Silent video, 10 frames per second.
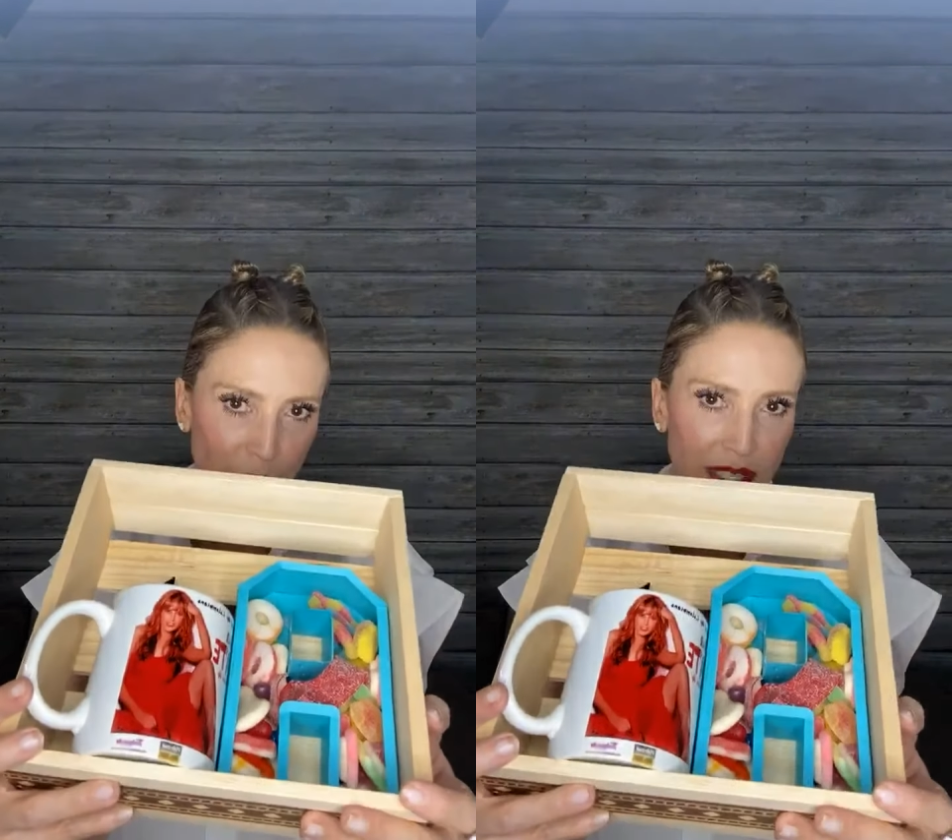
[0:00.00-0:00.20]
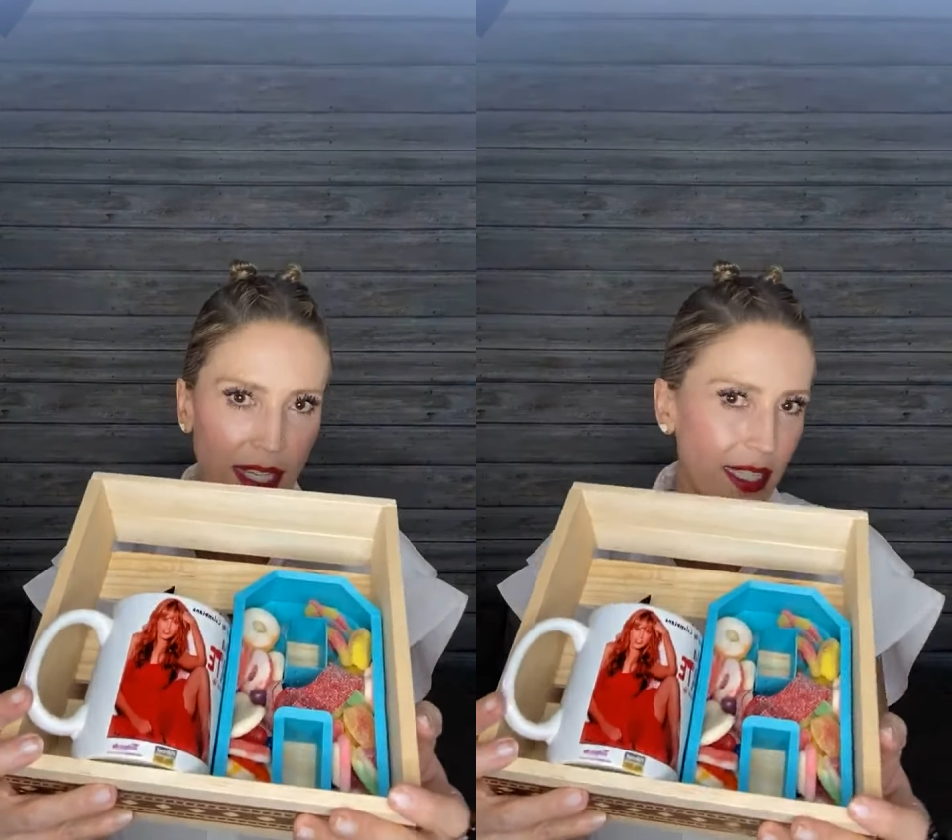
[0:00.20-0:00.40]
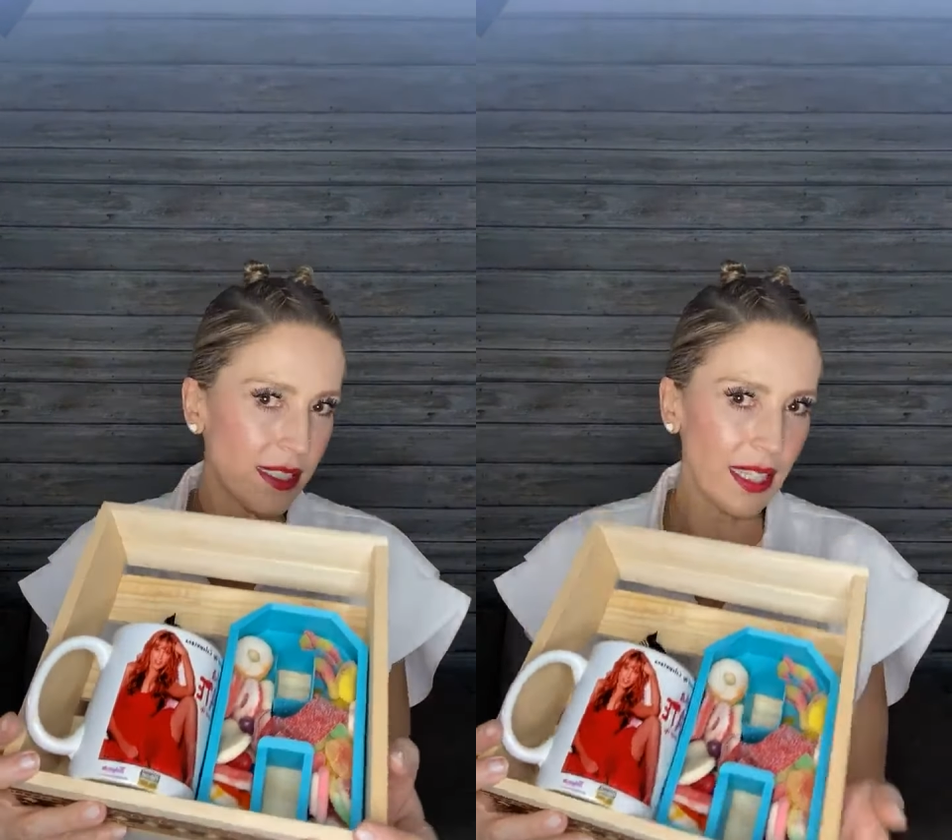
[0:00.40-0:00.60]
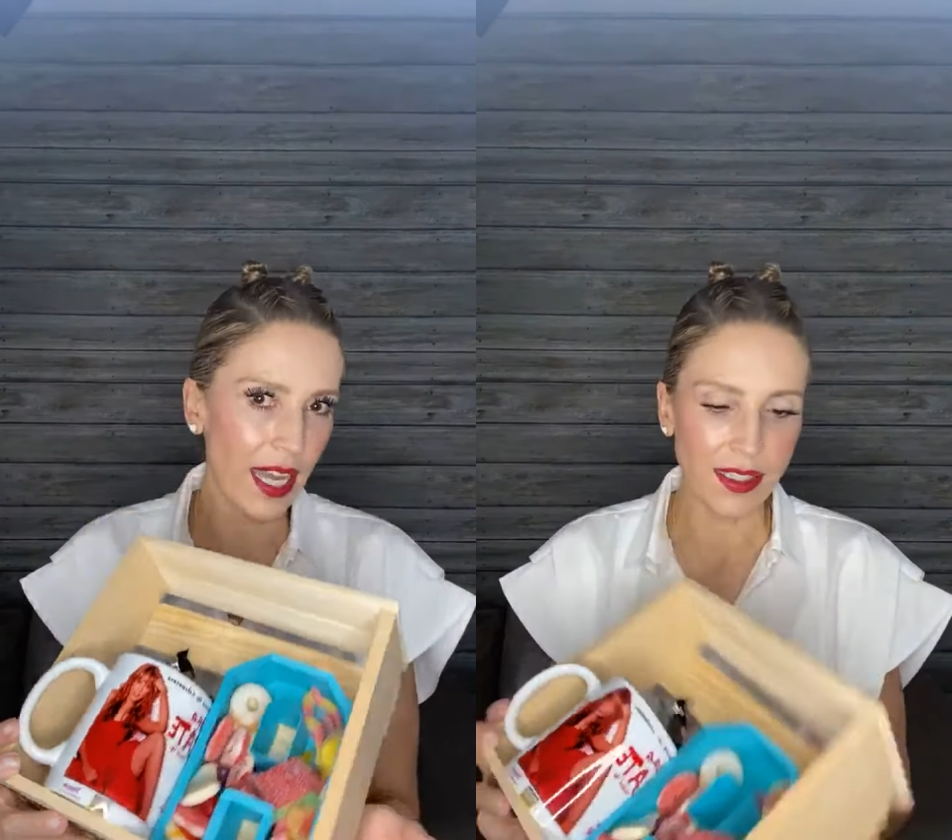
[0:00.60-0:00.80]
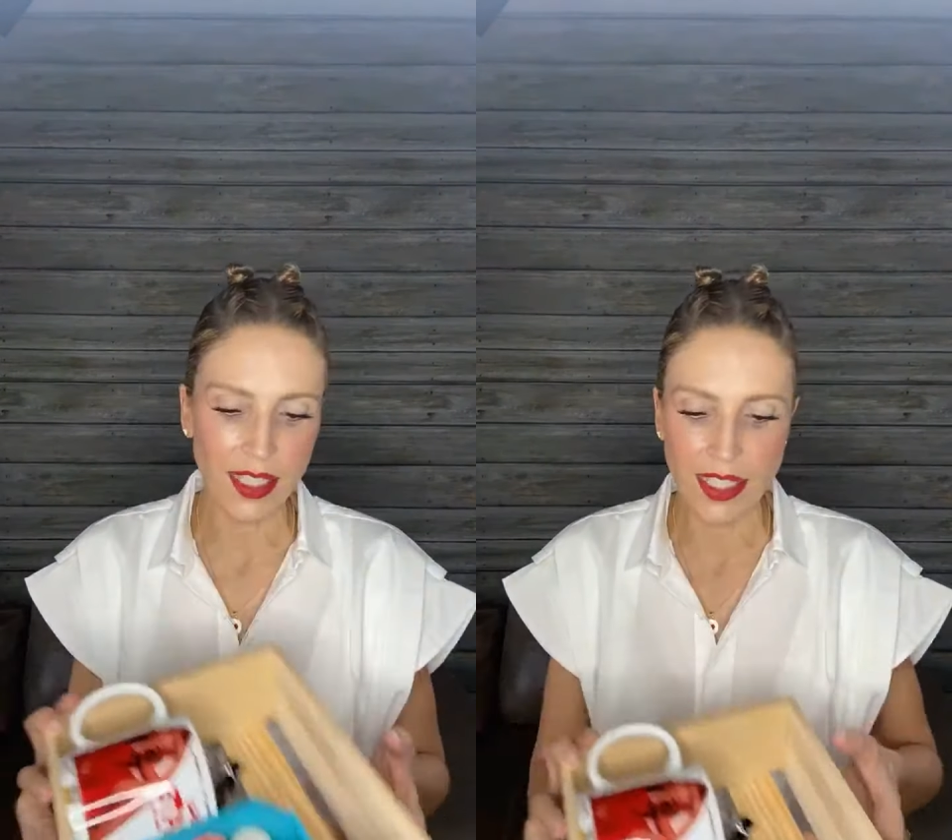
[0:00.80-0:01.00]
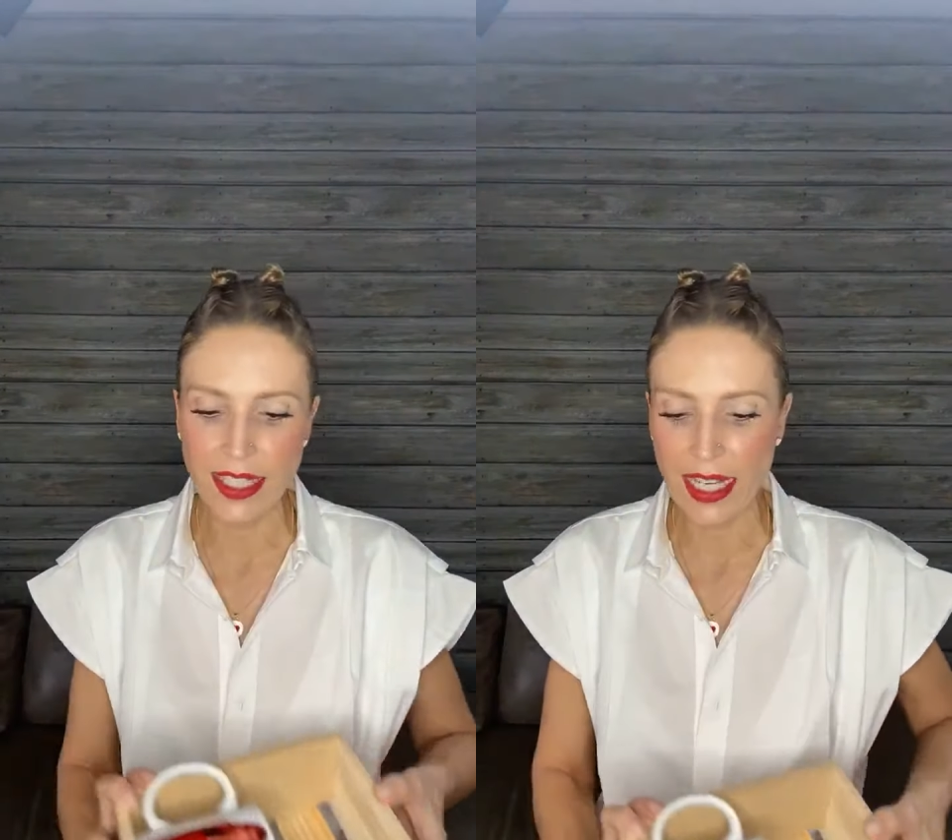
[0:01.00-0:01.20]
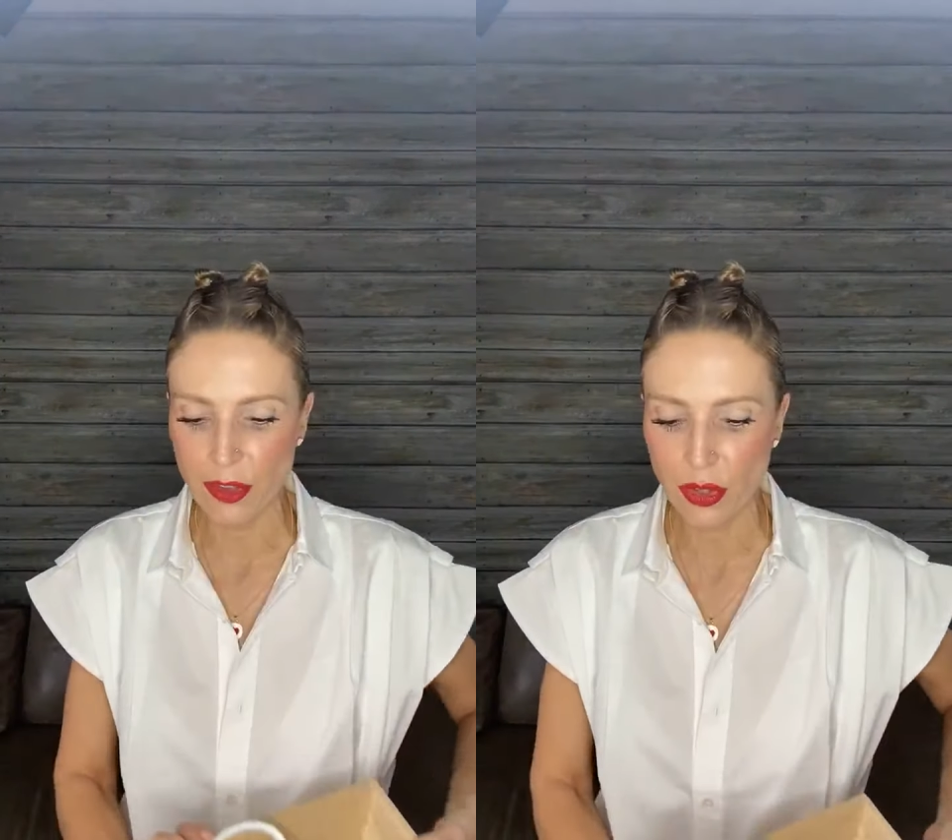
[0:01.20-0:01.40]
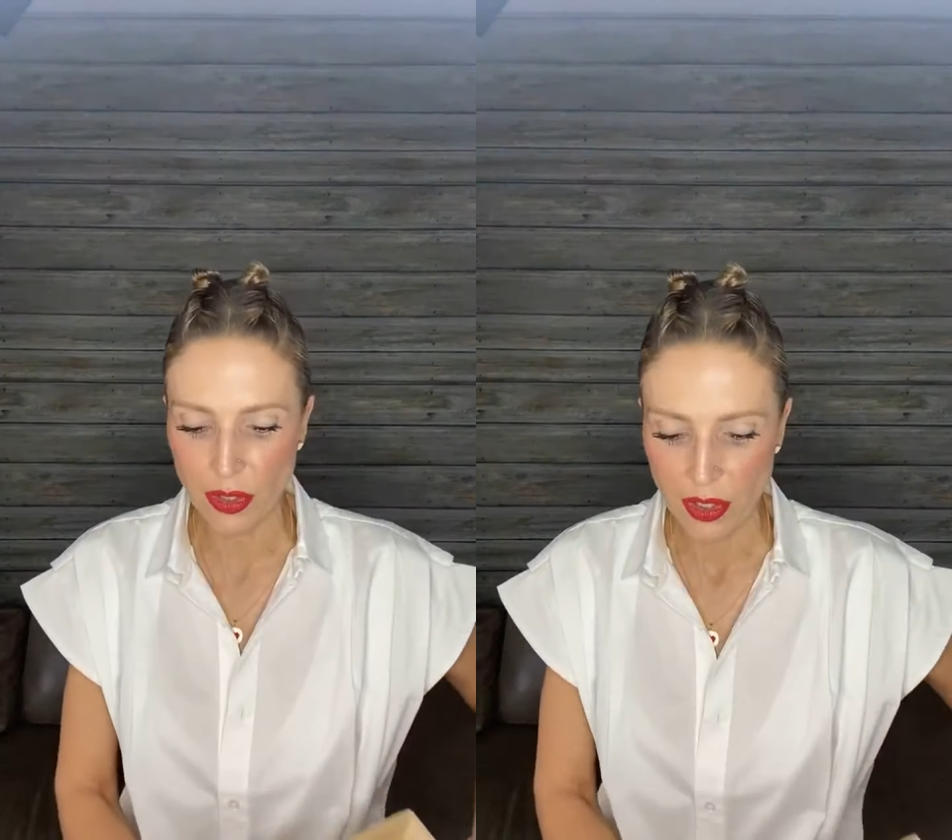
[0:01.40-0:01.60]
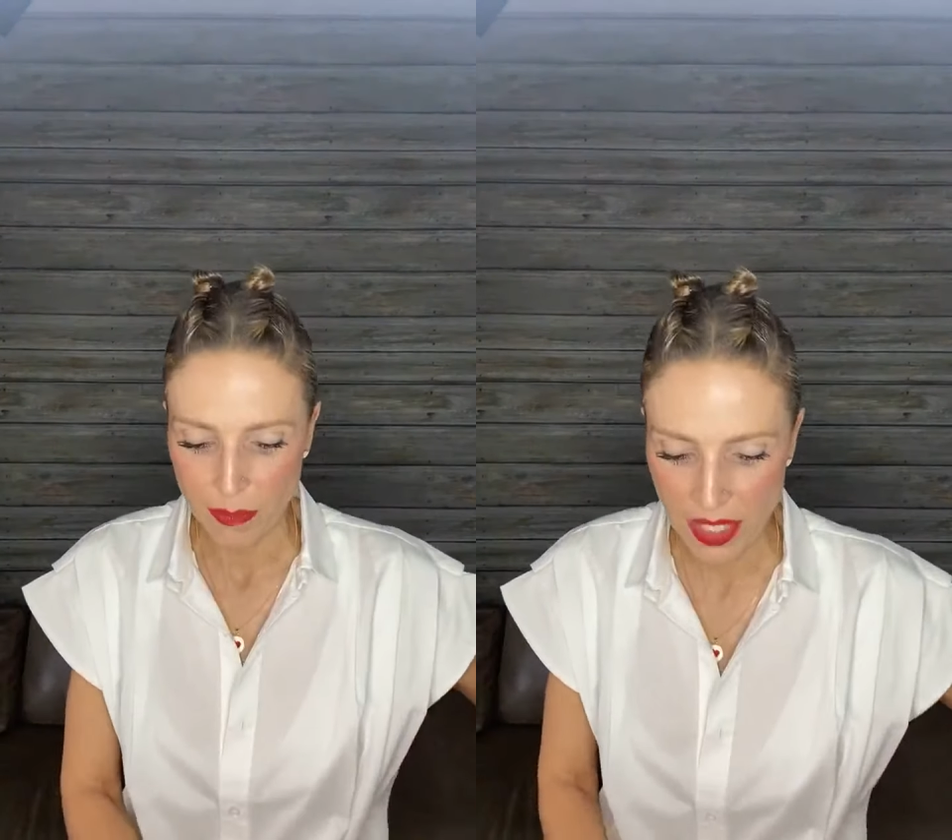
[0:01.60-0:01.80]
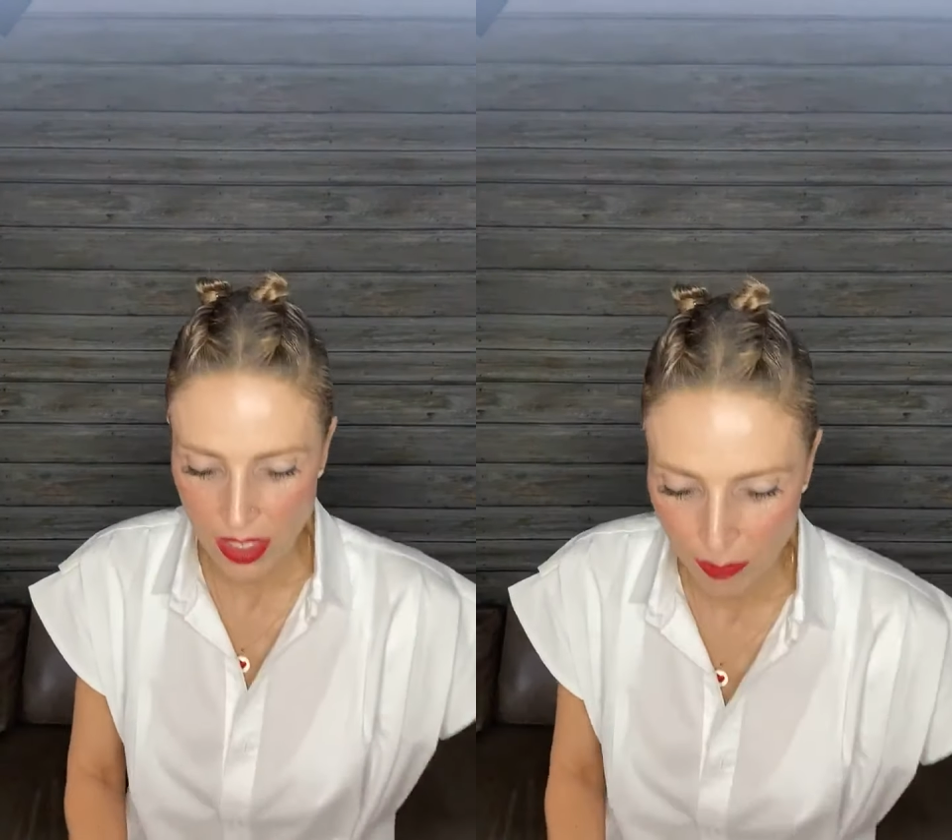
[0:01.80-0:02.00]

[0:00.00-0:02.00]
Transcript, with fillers: pues ahí está el dato,